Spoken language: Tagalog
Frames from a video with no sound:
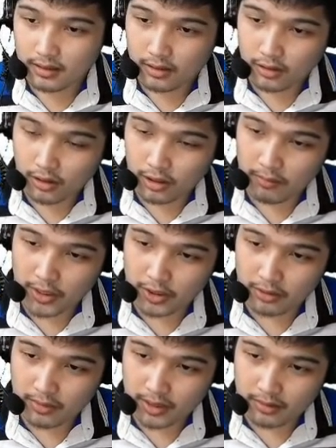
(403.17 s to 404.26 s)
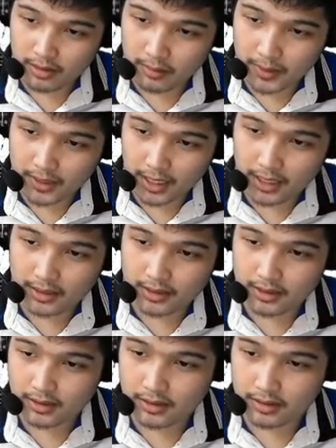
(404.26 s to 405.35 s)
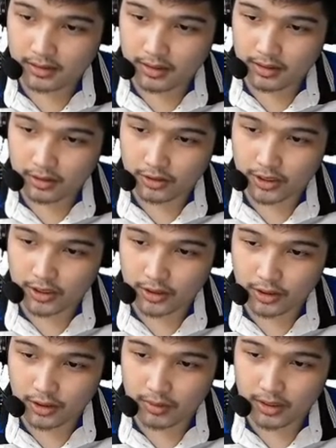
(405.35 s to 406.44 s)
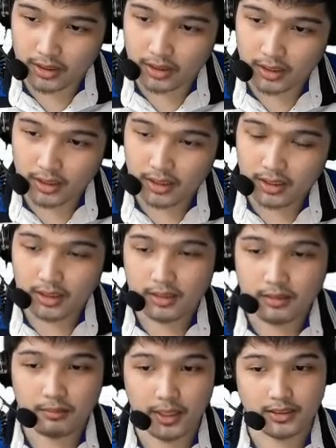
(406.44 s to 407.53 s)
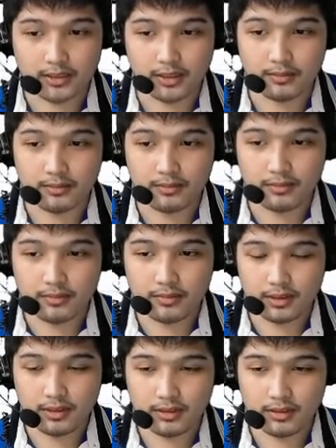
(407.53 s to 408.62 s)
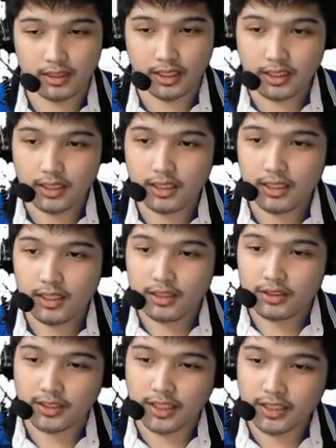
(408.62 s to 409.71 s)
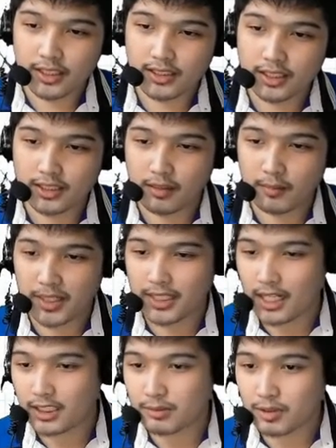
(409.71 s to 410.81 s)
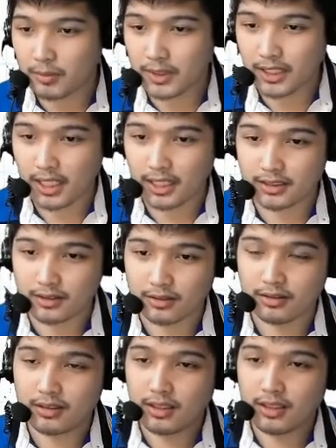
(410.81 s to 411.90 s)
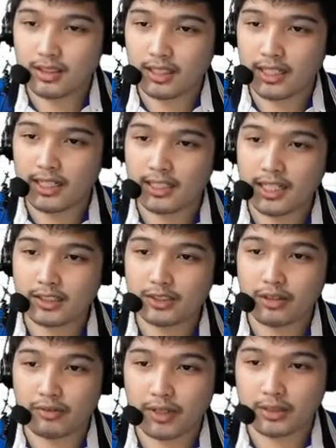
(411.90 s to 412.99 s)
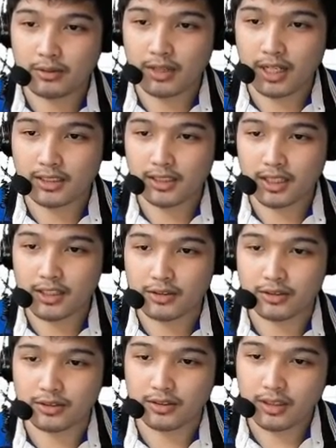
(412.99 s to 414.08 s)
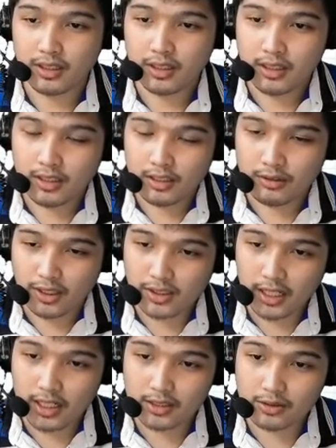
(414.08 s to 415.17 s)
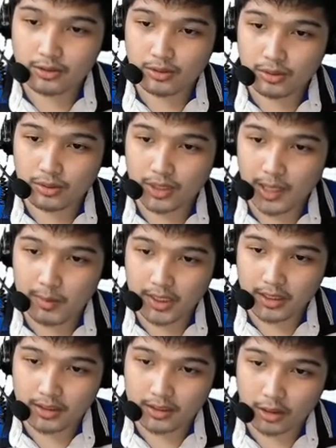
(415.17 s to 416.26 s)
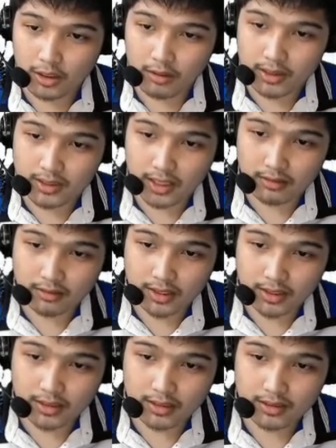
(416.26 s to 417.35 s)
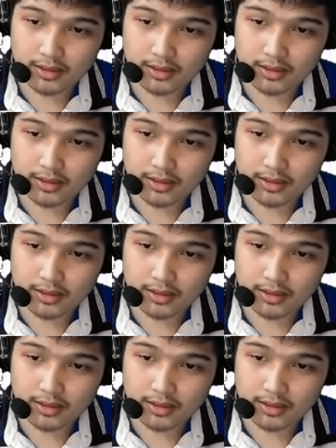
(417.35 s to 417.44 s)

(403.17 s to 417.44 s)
all measurement na pataas is considered to be positive. Okay? So ang tendency kasi kapag hinagis mo siyang pataas, no, lagi lang natin yung effect ng acceleration. Yung acceleration due to gravity kasi is always downward, no?